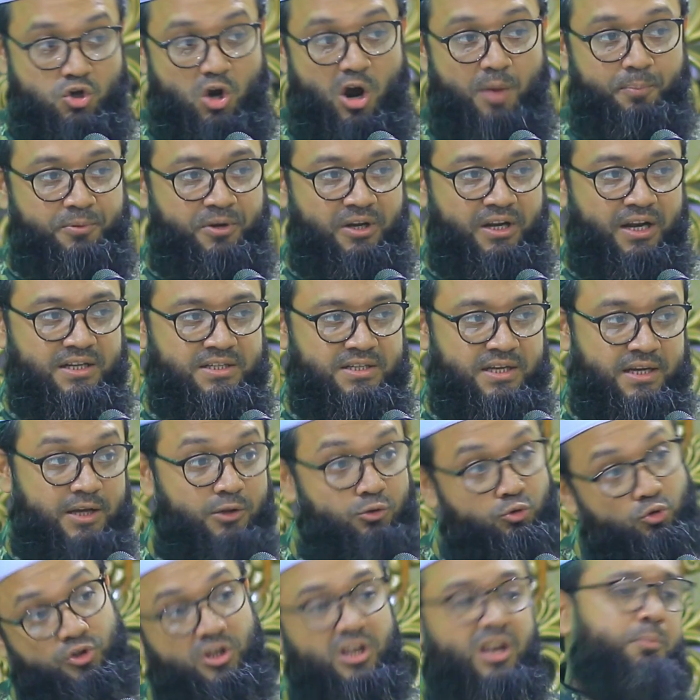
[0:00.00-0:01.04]
সব ঠিক আছে
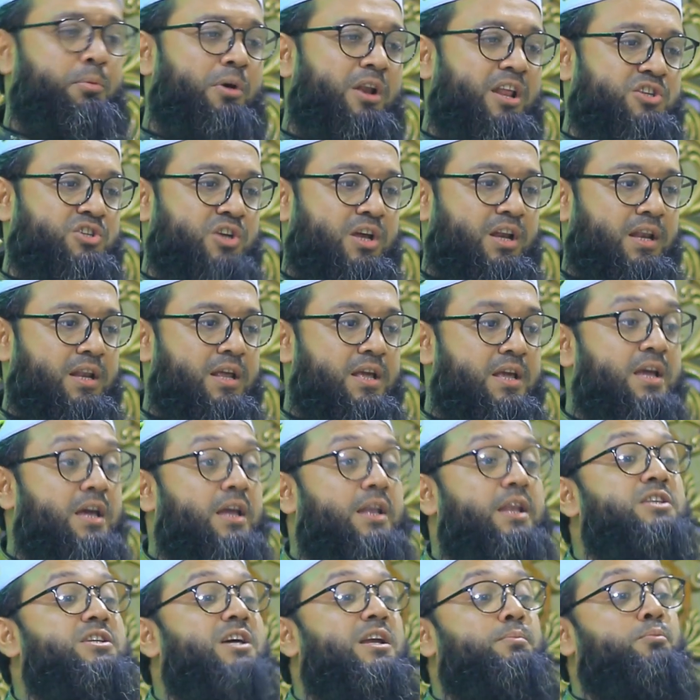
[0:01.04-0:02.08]
কিন্তু তিনি বলেছেন
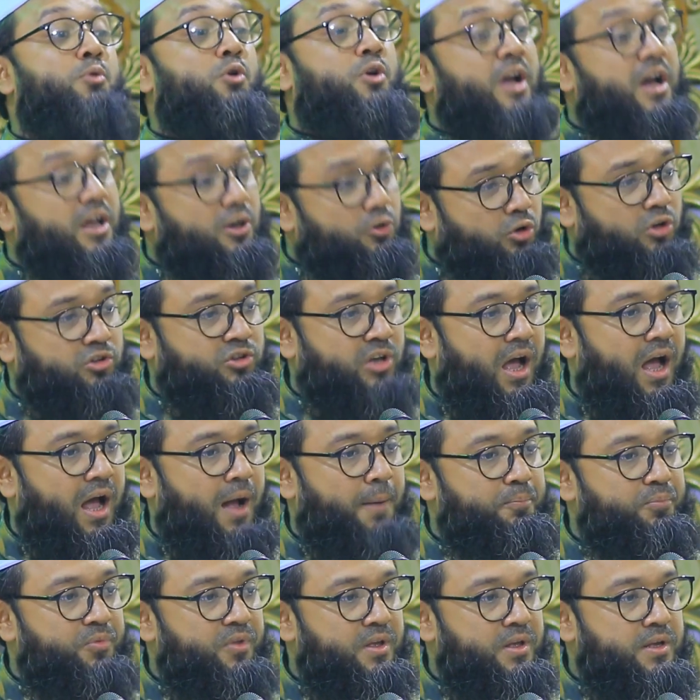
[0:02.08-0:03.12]
নিজের মুখের কথা
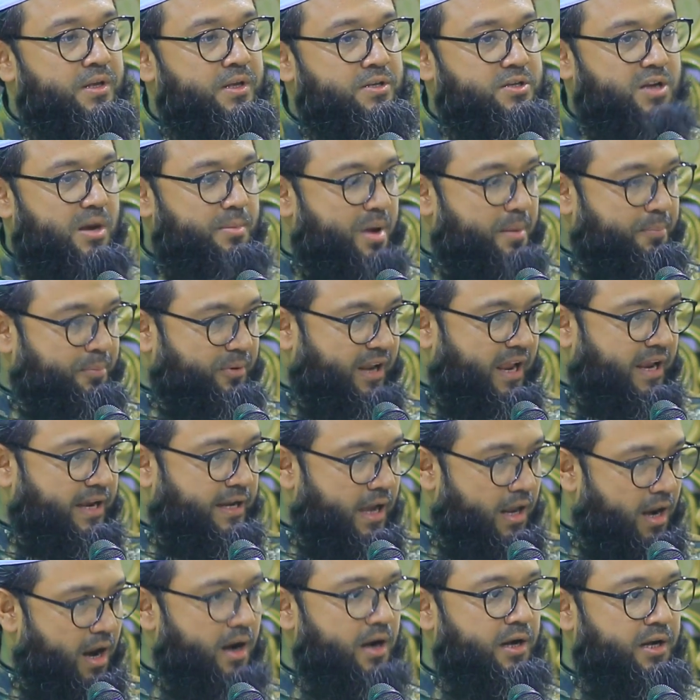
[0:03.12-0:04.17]
যে আমি আপনাকে
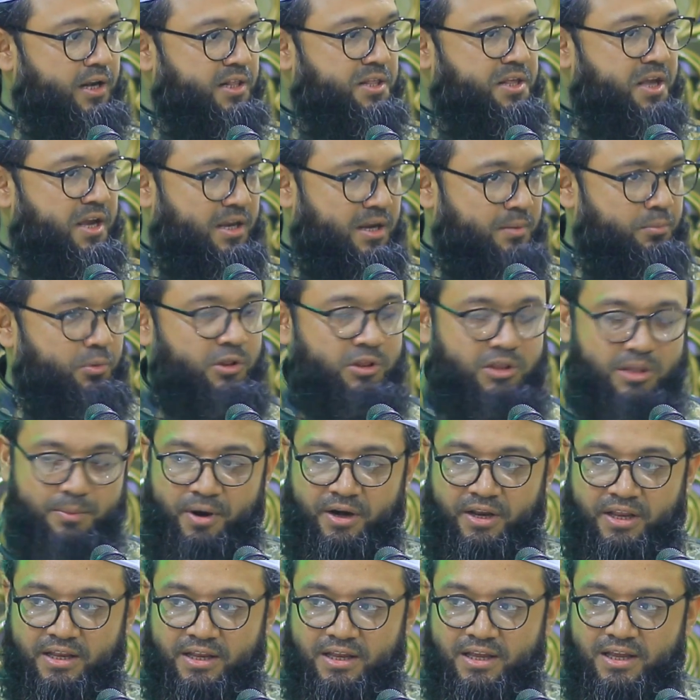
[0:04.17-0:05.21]
গ্যারান্টি দিয়ে কি বলতে
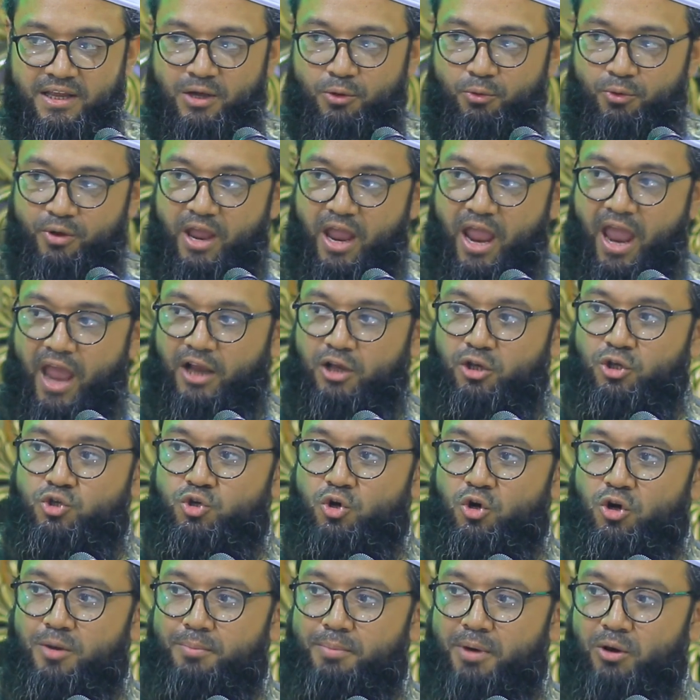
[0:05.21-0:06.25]
পারি ওই
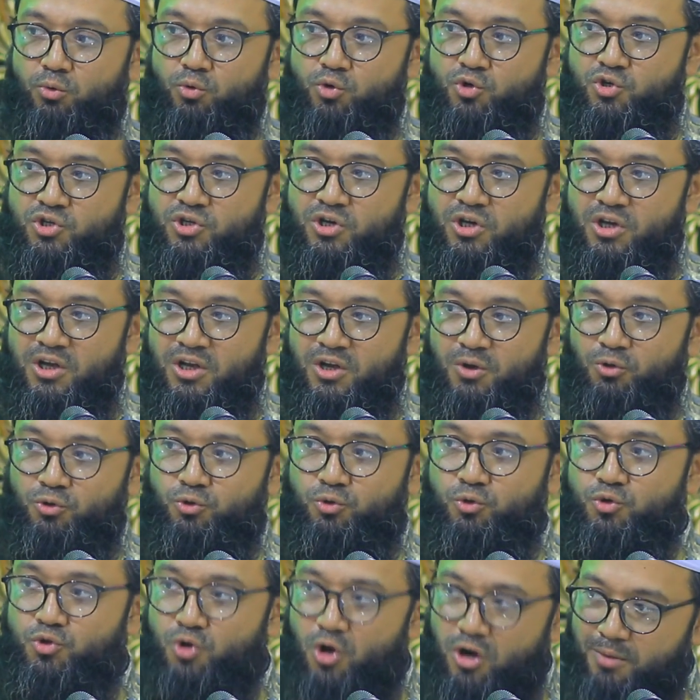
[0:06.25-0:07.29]
একজন মানুষ ও
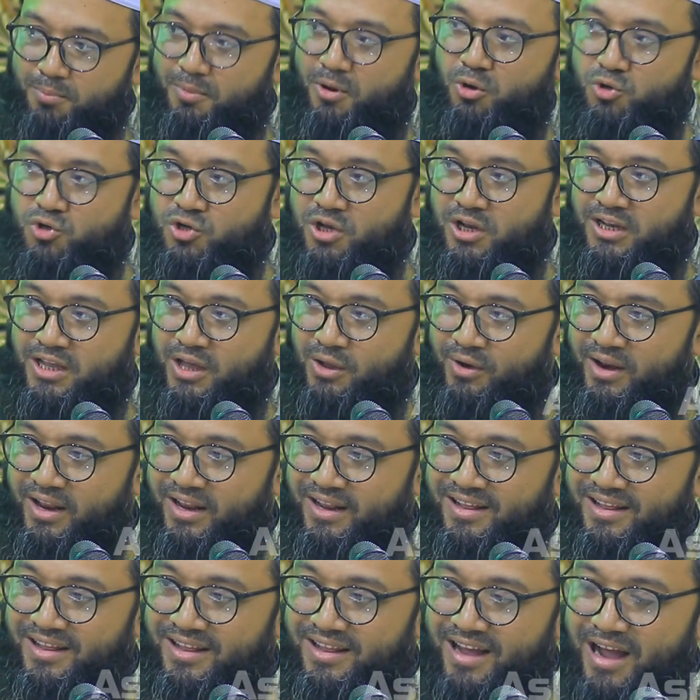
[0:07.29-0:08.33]
দুজন মানুষের কারণে
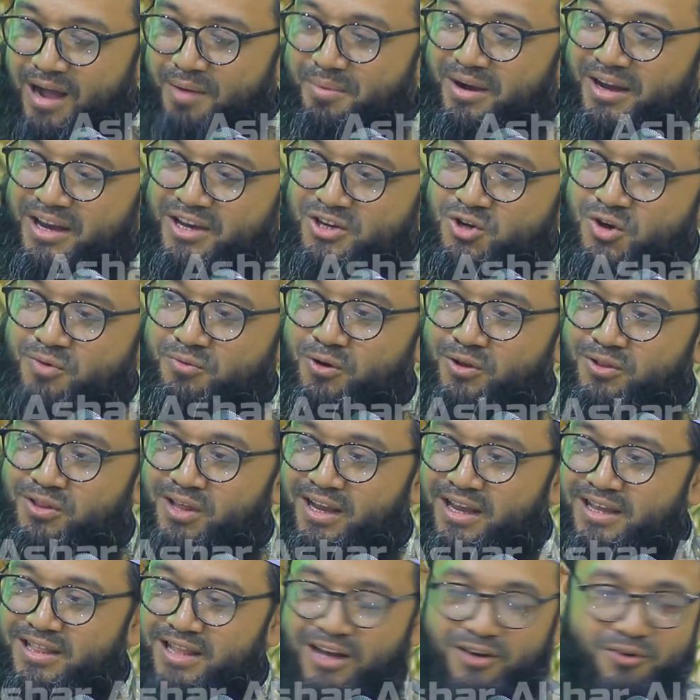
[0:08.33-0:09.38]
আমাকে
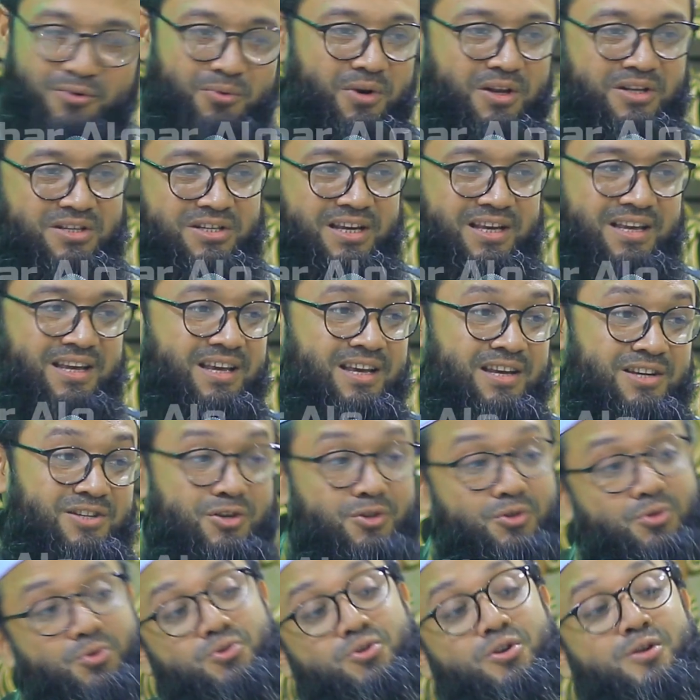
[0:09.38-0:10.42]
সফলতাকে দান করেছে
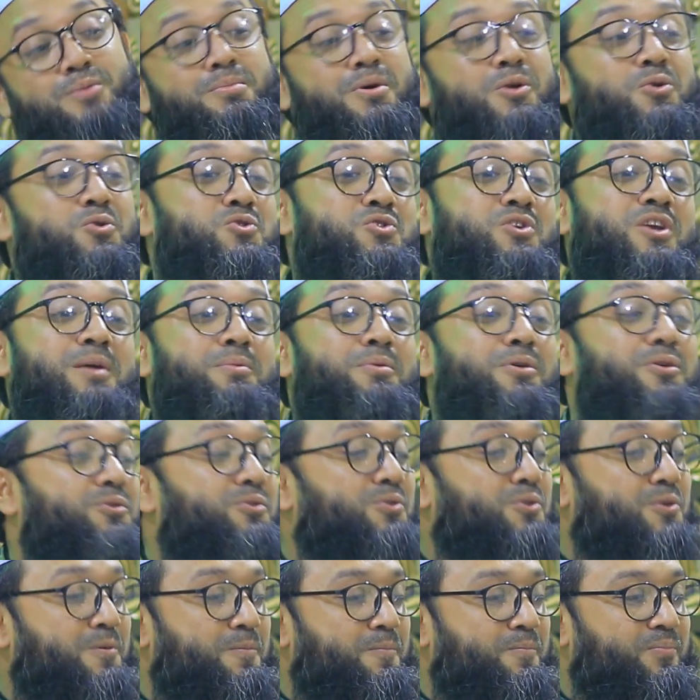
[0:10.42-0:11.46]
সে দুজন মানুষ কে
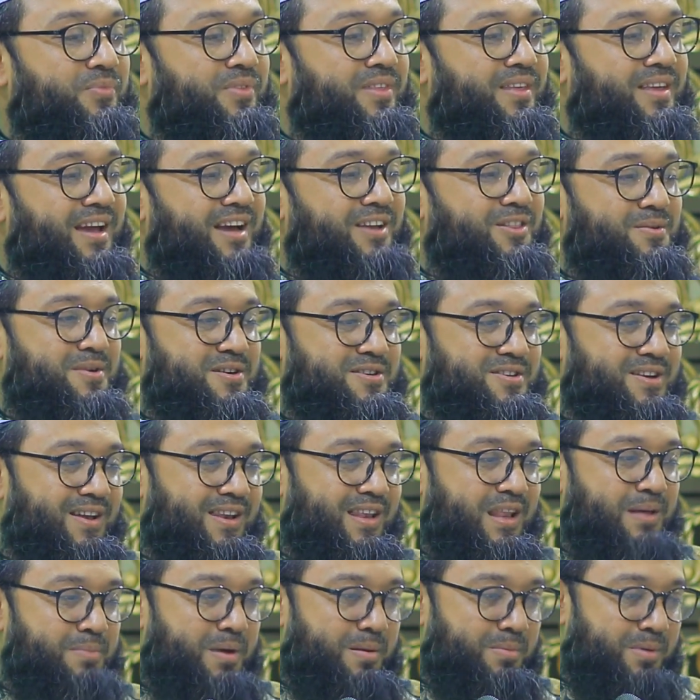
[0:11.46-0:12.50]
বলুন তো এই তো মাসা
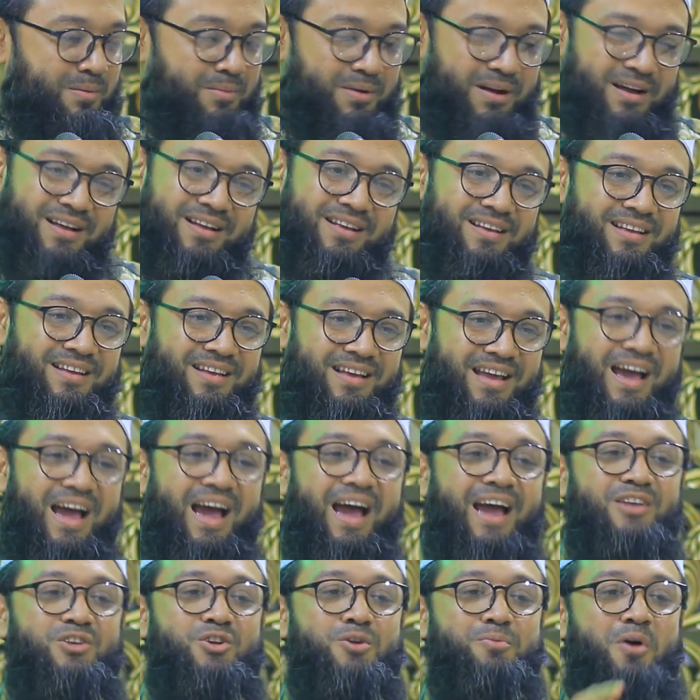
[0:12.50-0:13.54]
আল্লাহ বাবা মা
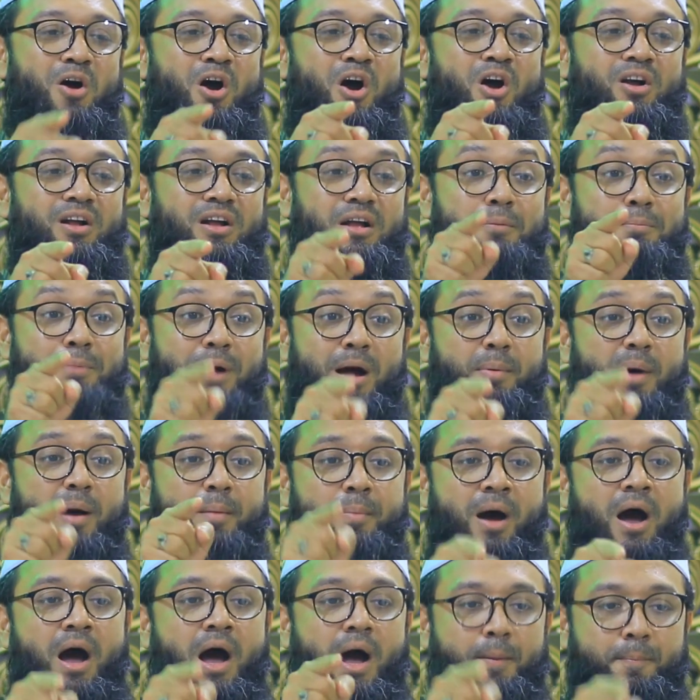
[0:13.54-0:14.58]
এই যুবক বাবা
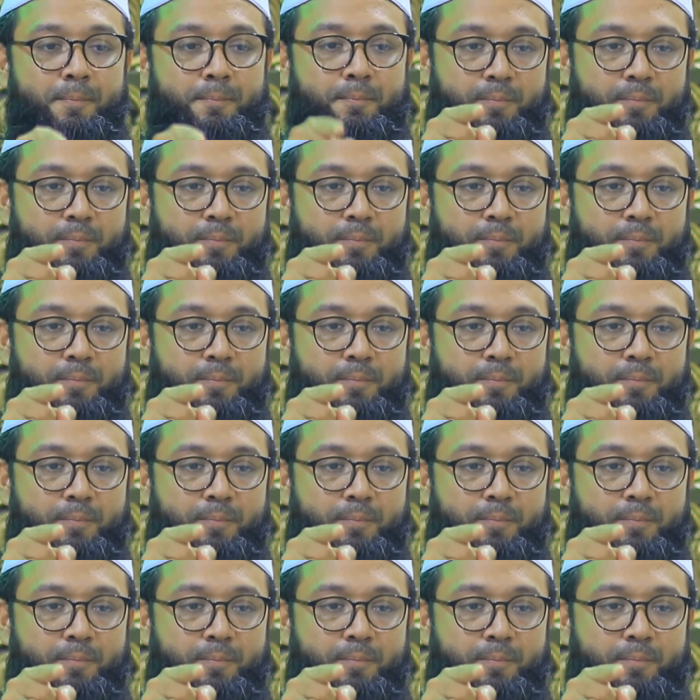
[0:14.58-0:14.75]
মা